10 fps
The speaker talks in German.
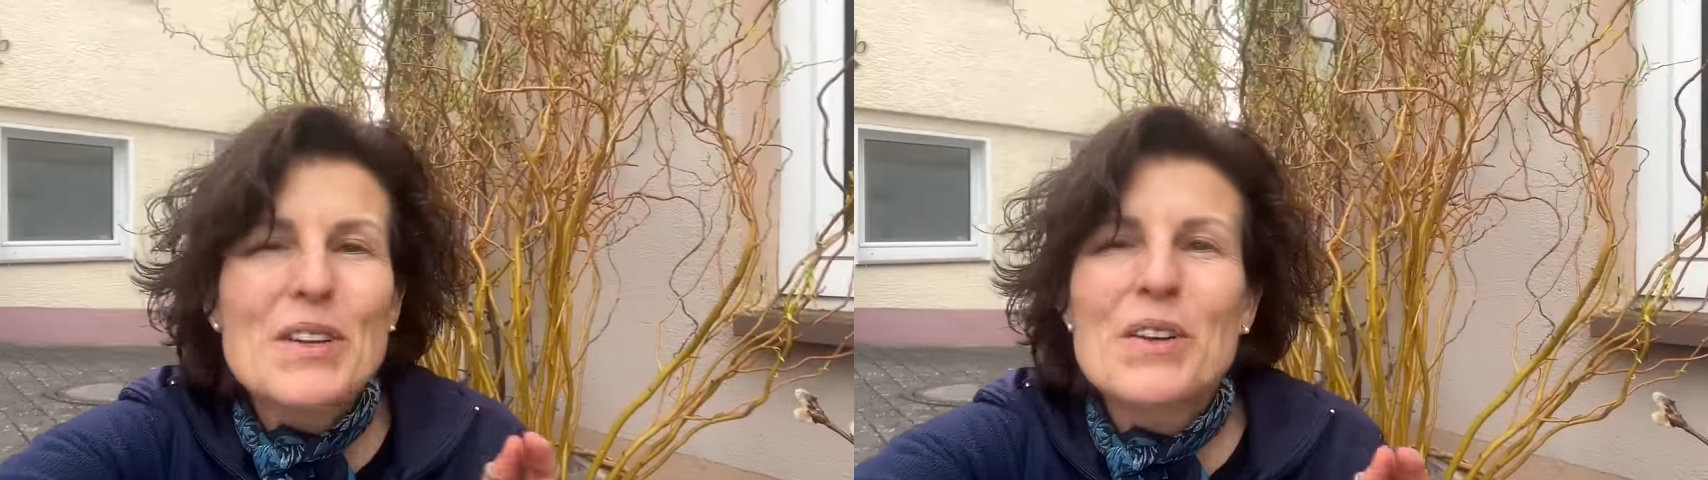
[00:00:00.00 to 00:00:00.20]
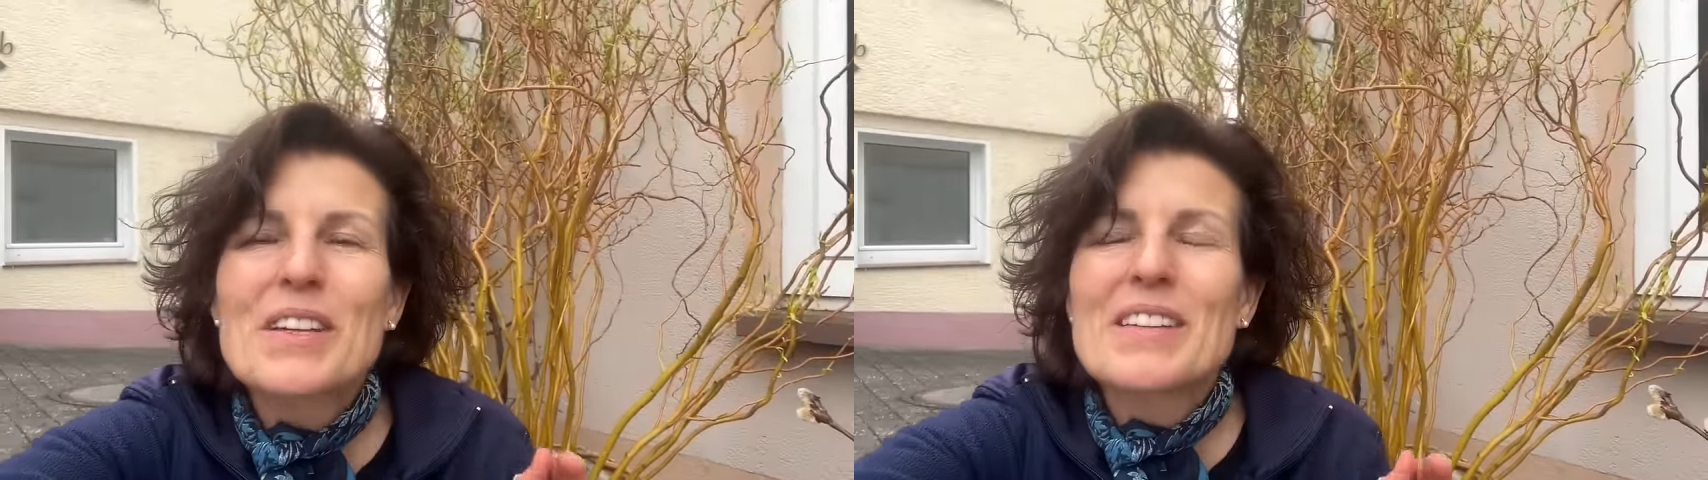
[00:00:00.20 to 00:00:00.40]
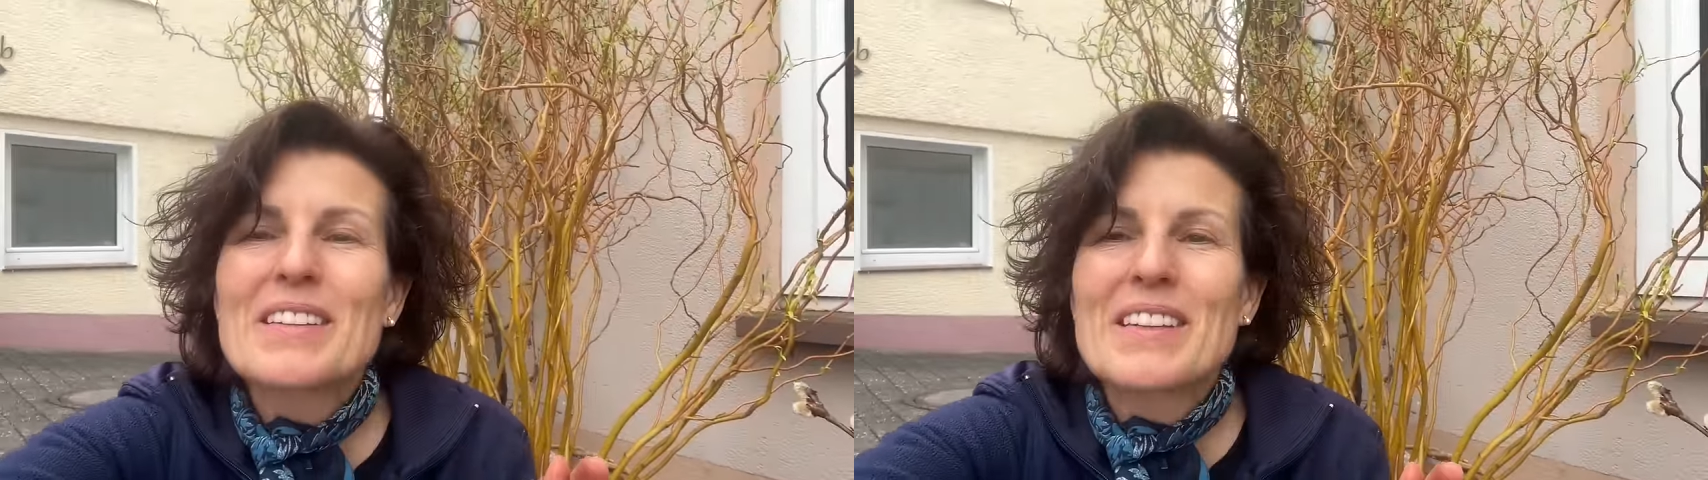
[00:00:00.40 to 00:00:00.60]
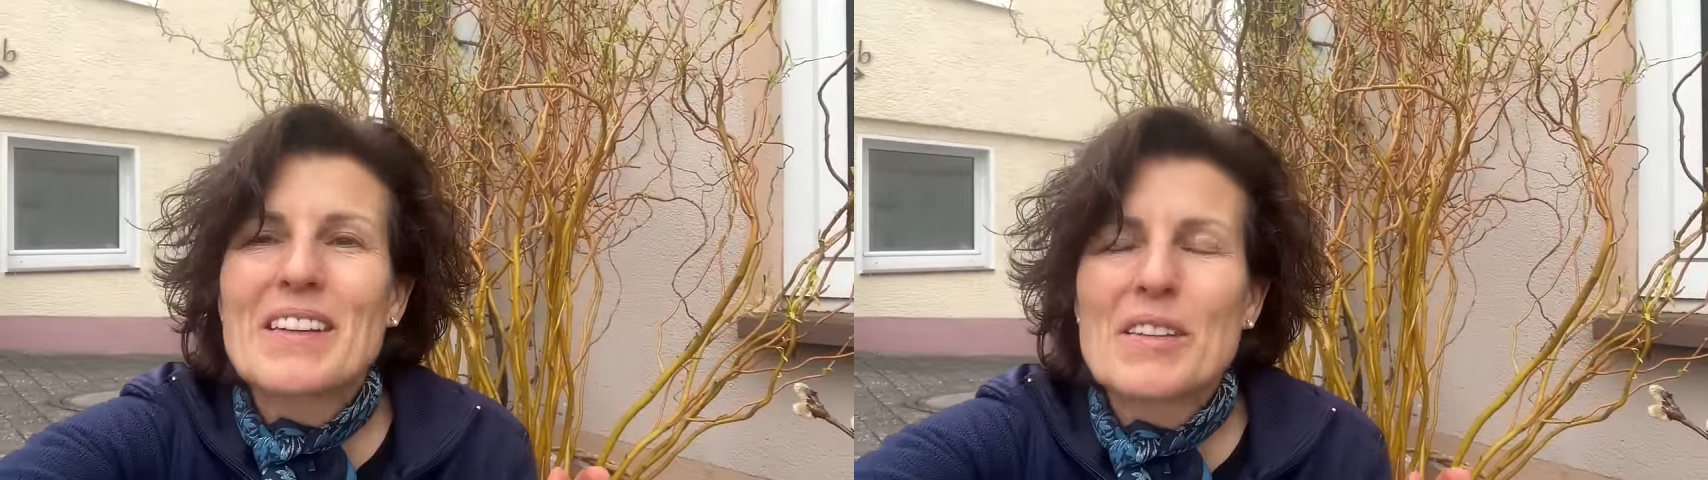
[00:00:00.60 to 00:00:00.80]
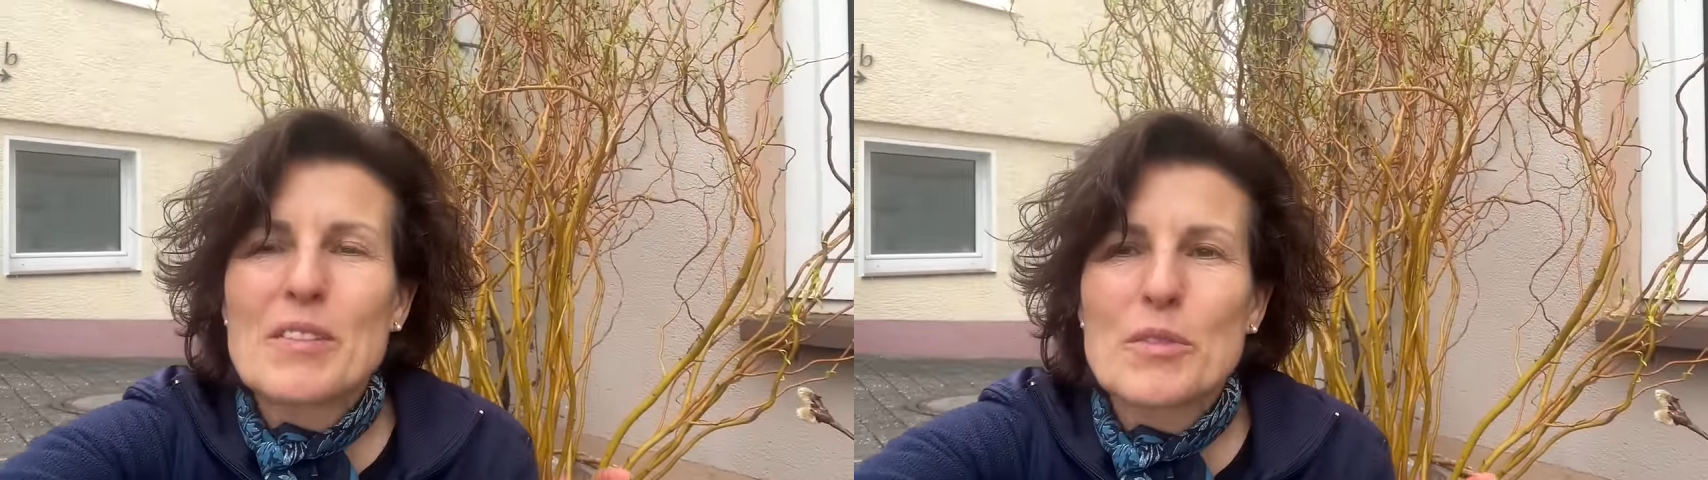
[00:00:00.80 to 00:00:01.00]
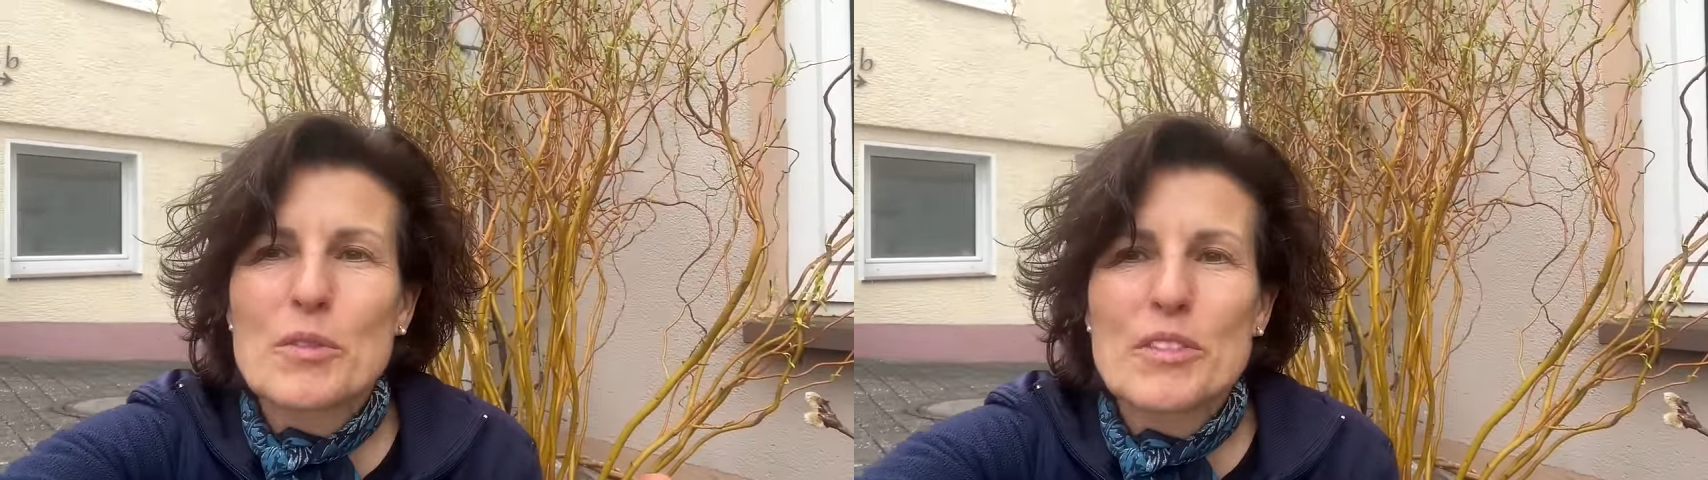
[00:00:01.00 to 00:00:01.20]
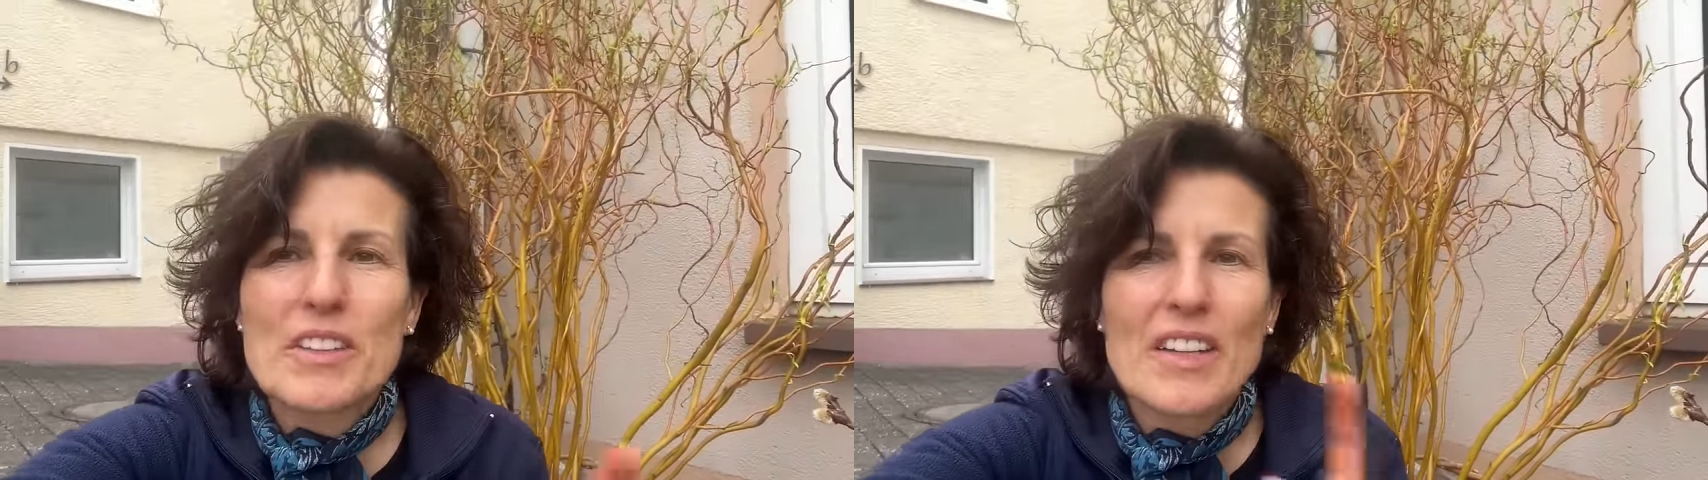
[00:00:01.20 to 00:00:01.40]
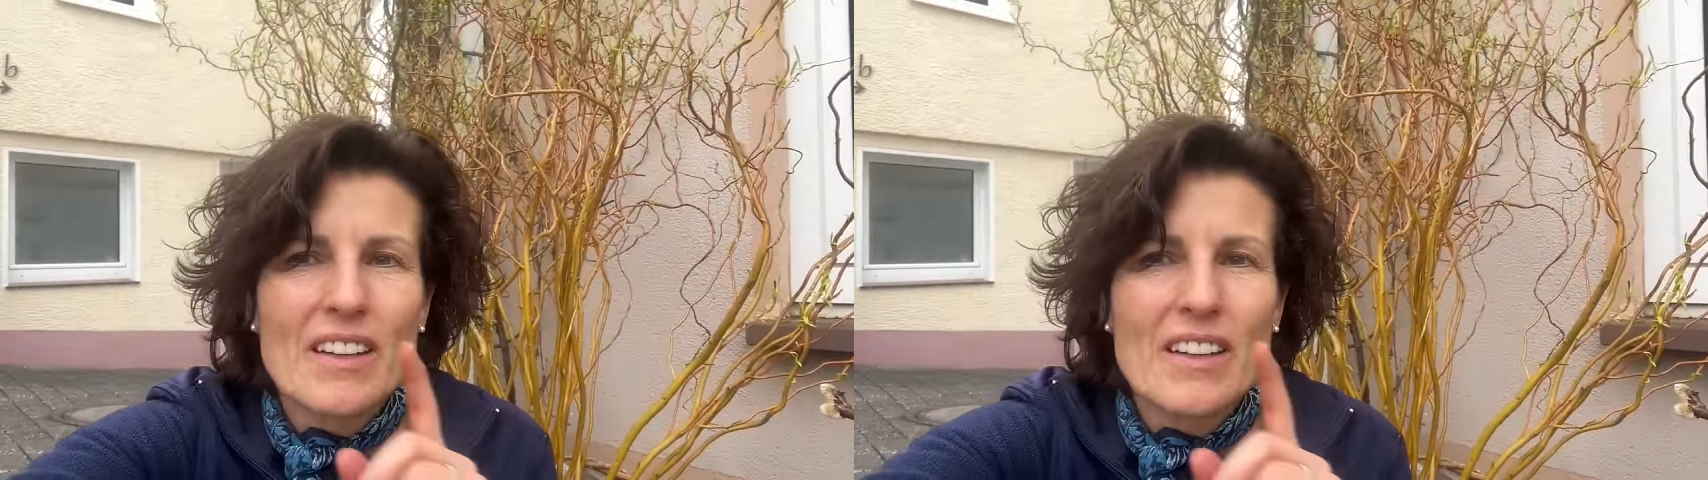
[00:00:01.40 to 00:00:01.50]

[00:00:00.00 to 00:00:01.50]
neue Ideen und